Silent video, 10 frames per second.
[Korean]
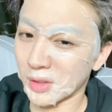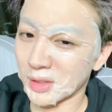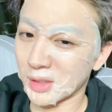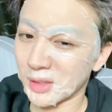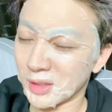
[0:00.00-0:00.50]

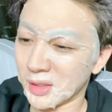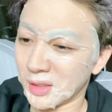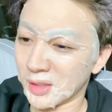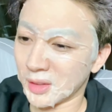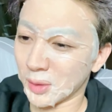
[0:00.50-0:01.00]
아직
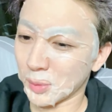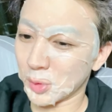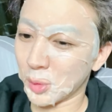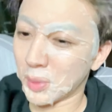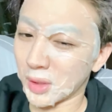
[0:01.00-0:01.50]

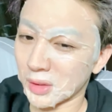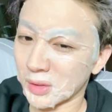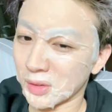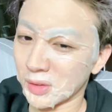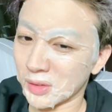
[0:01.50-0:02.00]
너무
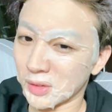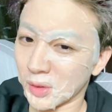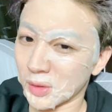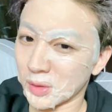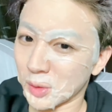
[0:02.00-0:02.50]
초보라서
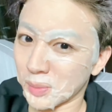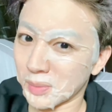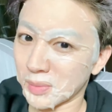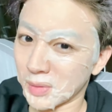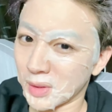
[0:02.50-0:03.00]
저는
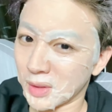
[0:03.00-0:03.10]
좀